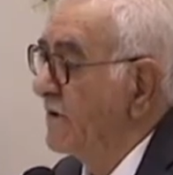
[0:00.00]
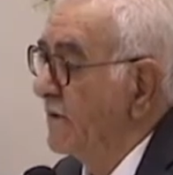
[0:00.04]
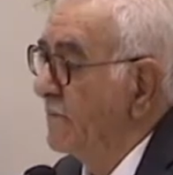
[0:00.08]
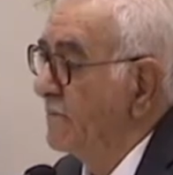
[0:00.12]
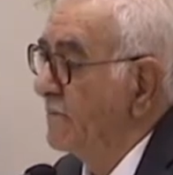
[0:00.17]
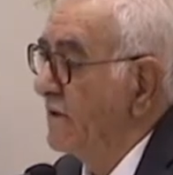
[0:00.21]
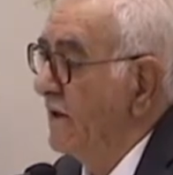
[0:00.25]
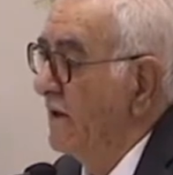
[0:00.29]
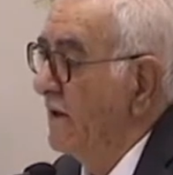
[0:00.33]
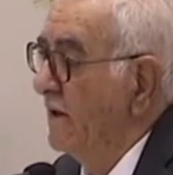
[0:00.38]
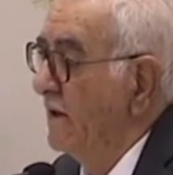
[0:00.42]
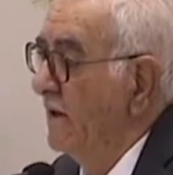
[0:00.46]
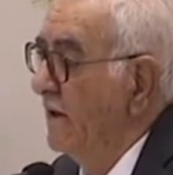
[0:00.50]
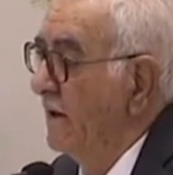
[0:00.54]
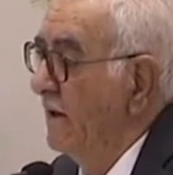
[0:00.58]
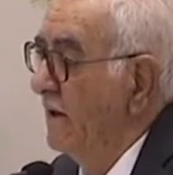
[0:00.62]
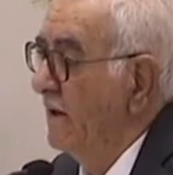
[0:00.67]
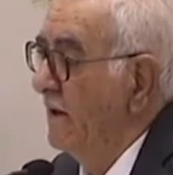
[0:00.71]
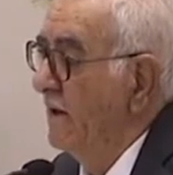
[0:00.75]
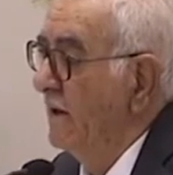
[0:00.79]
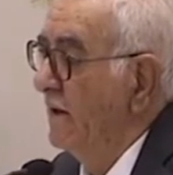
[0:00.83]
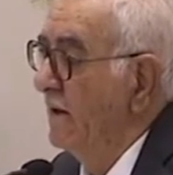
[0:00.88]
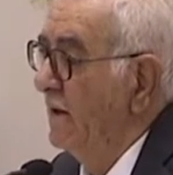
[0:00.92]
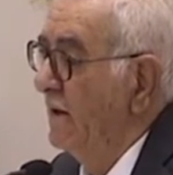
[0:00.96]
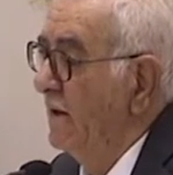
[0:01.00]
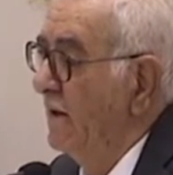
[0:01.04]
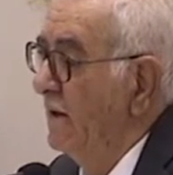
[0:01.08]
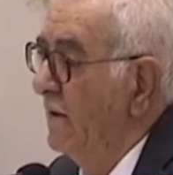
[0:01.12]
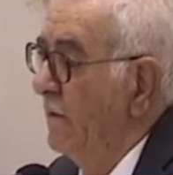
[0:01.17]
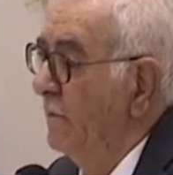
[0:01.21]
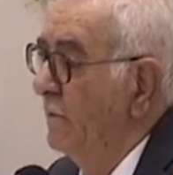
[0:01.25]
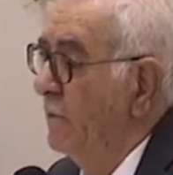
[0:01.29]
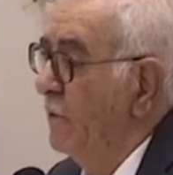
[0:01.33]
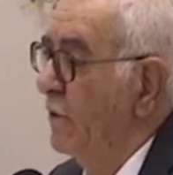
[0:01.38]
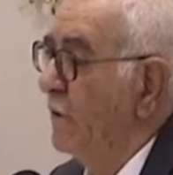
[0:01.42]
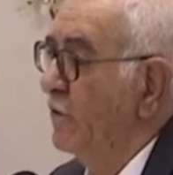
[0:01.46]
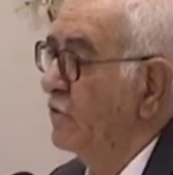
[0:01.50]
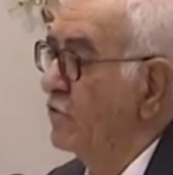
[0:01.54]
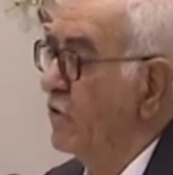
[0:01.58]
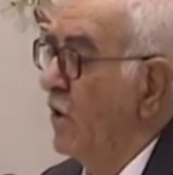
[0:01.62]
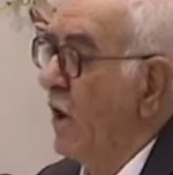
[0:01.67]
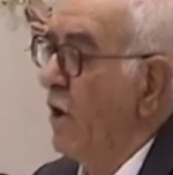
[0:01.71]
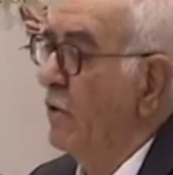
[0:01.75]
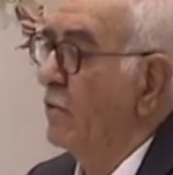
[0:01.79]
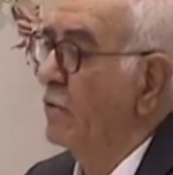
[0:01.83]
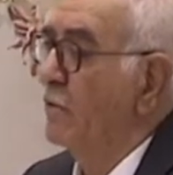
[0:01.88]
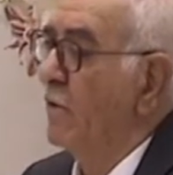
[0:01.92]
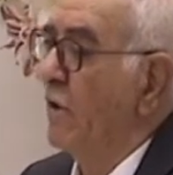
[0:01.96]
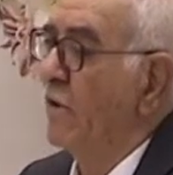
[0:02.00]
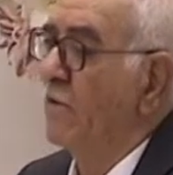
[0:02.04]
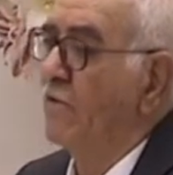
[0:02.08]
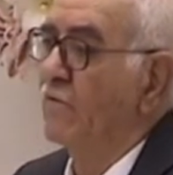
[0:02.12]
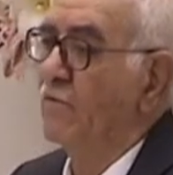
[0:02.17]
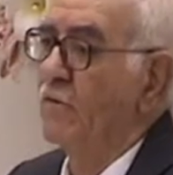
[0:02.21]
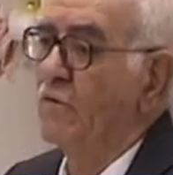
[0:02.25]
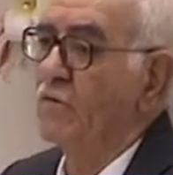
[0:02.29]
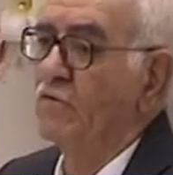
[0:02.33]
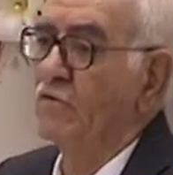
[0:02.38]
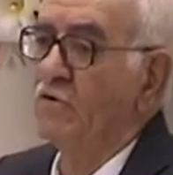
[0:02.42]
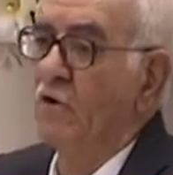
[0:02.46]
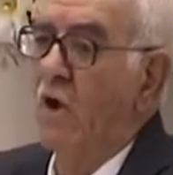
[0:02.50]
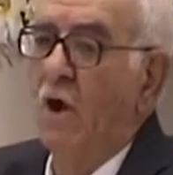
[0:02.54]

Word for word: Dobrze, dziękuję. Nie uwierzył w to.